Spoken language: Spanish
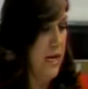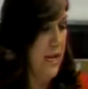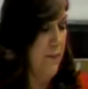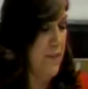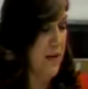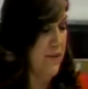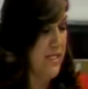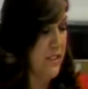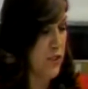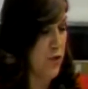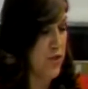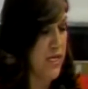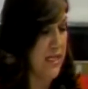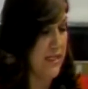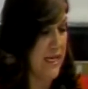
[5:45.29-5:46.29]
La
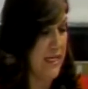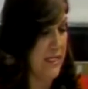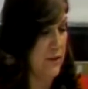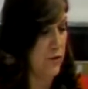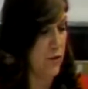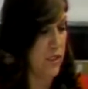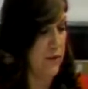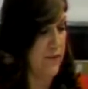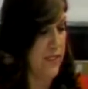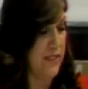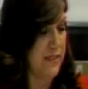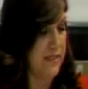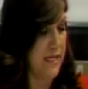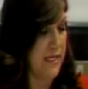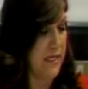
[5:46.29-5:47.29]
prevención del delito debe
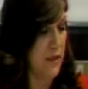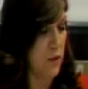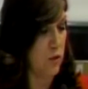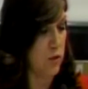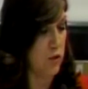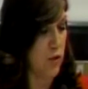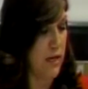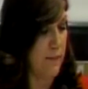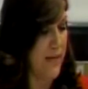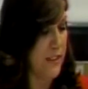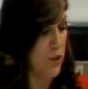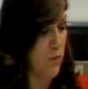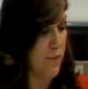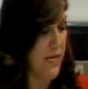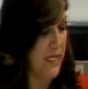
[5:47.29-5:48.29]
de ser incluso la
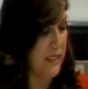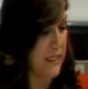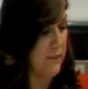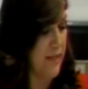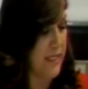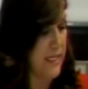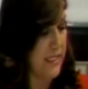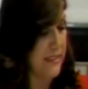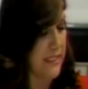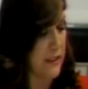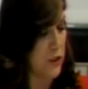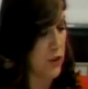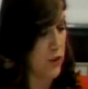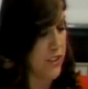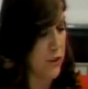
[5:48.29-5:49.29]
base operativa de las
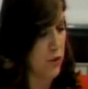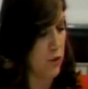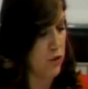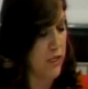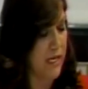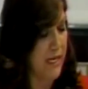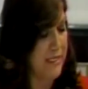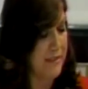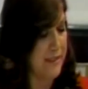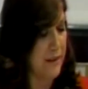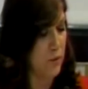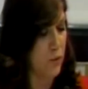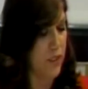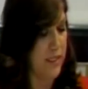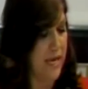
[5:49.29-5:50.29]
acciones contra la
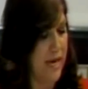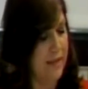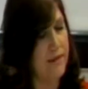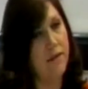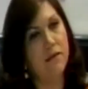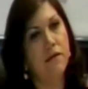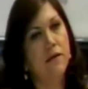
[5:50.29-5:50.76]
inseguridad.